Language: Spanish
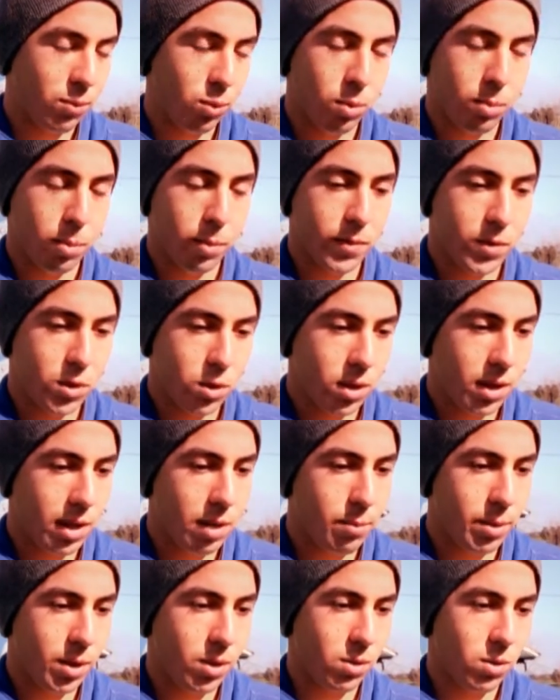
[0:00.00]
fútbol
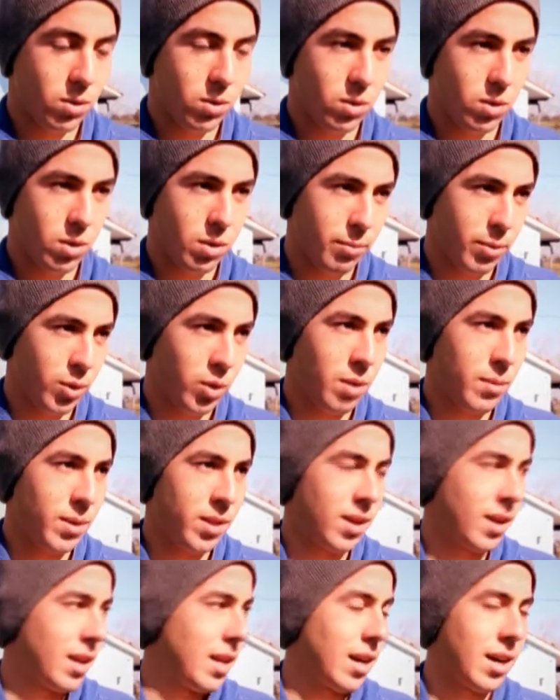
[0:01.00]
profesional, pero,
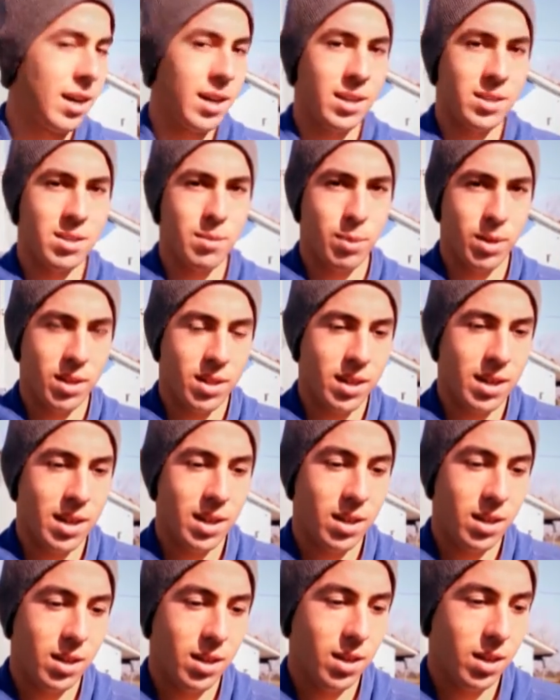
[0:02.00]
obviamente que las ganas siempre
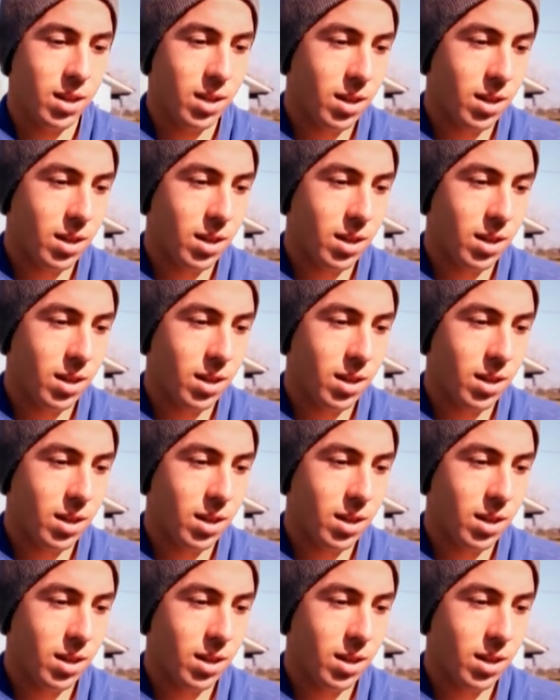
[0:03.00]
están y,